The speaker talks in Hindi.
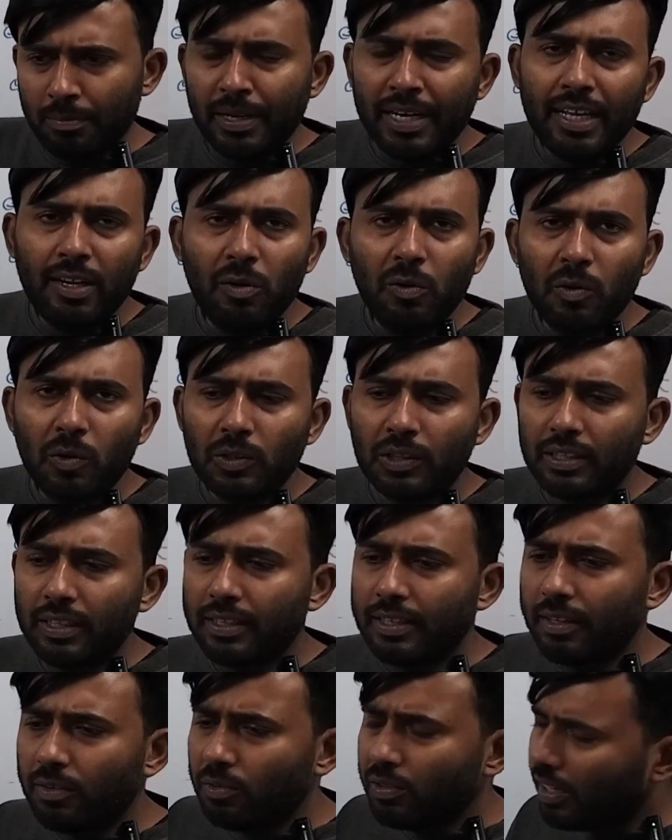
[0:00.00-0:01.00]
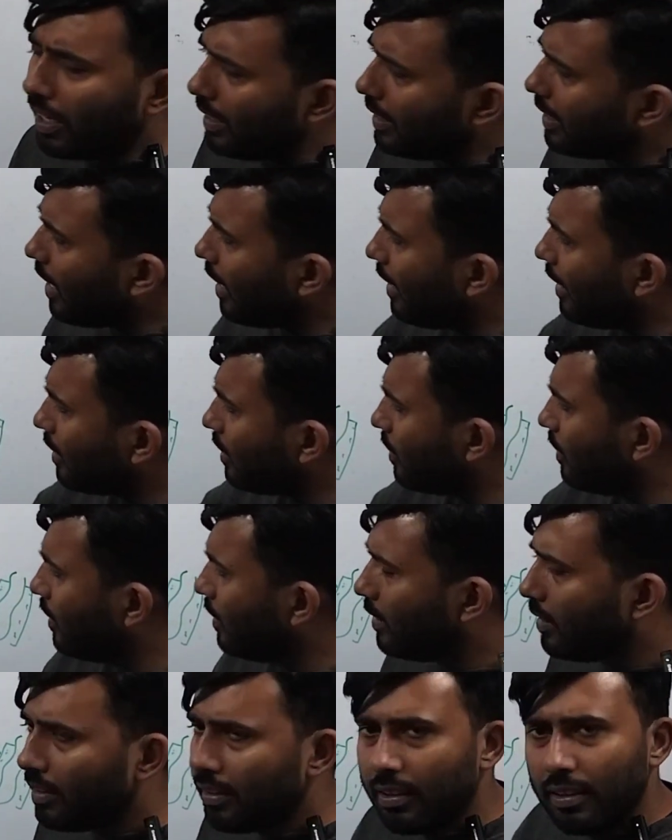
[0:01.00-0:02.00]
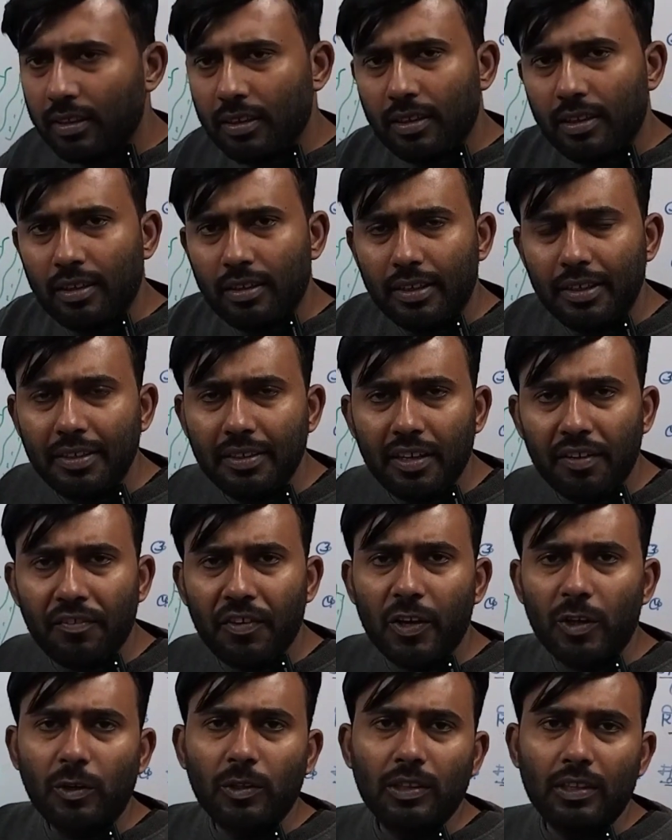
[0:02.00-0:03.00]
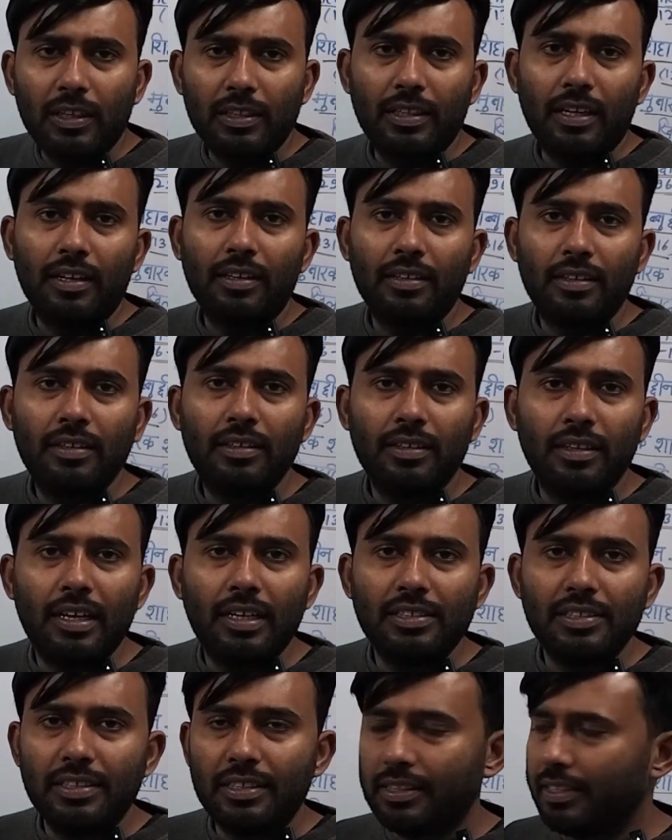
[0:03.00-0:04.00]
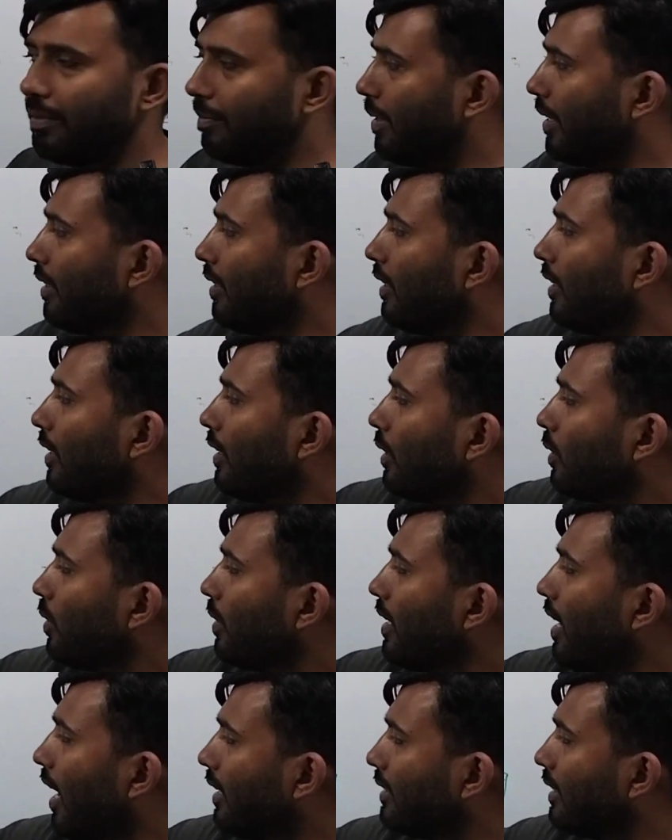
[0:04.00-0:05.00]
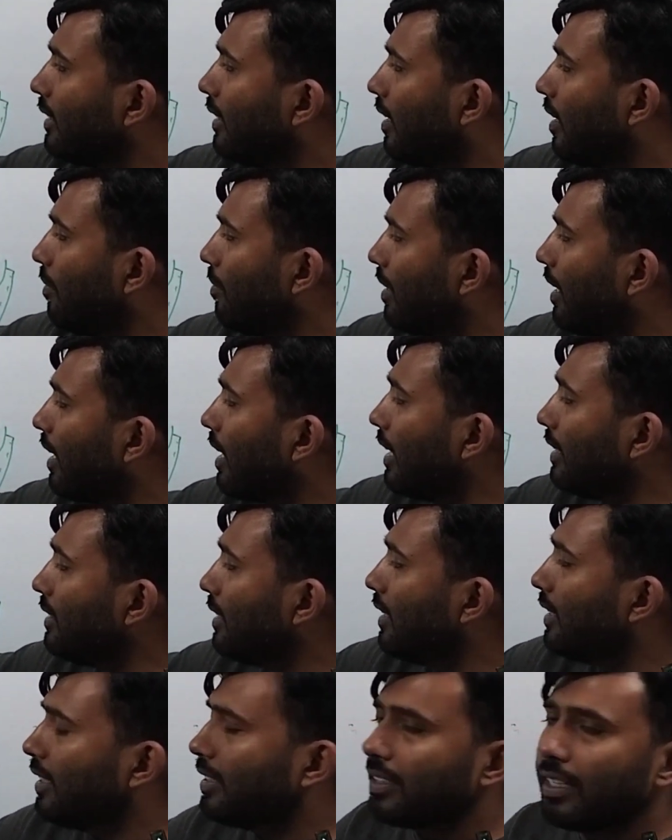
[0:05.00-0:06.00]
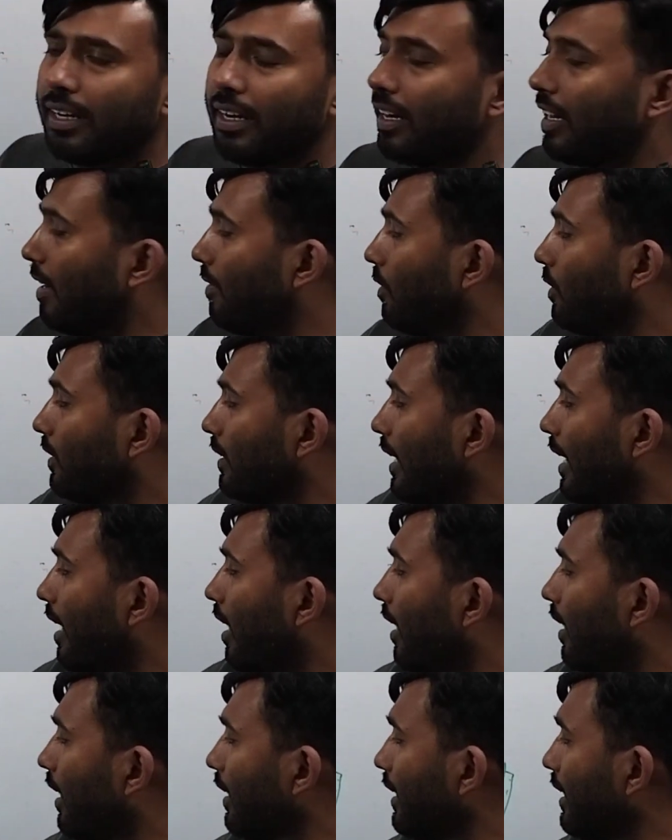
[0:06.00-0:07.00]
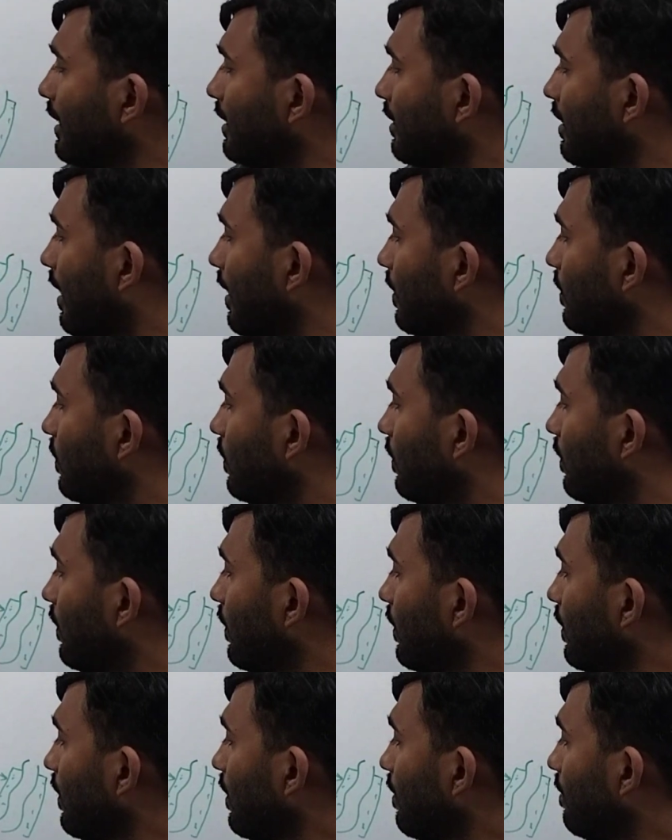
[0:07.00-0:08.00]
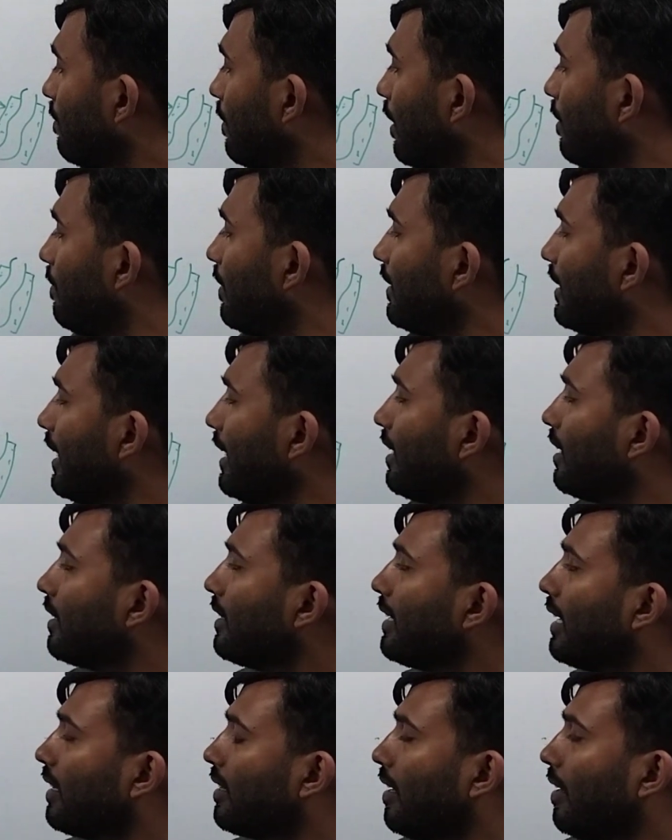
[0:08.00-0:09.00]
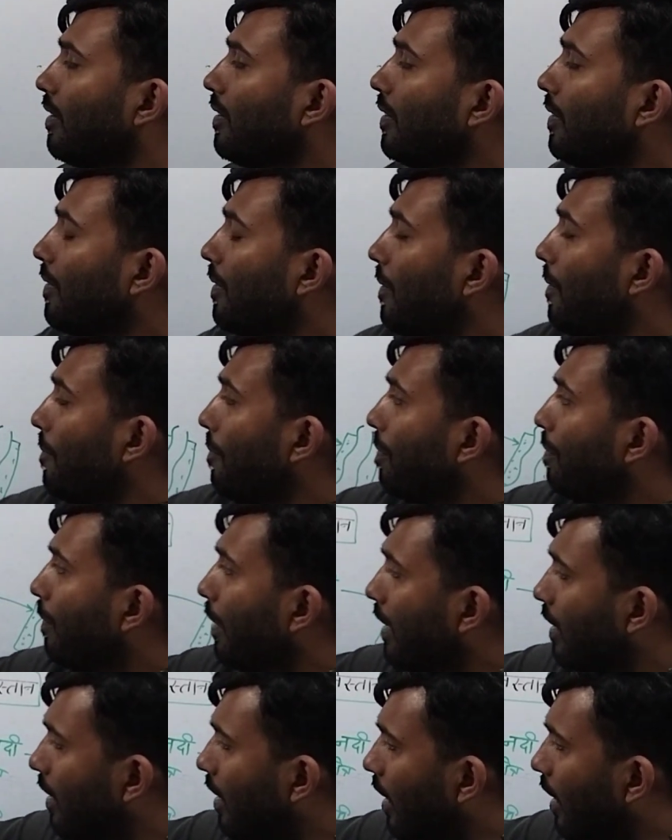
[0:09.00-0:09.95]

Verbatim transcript: बड़े लोग होते थे उनका डायरेक्ट इंटरफेयर होता था राजनीति में तो यहाँ से धर्म का राजनीति से लगाव होता है हालांकि स्टार्ट तो बलबल नहीं कर दिया था पर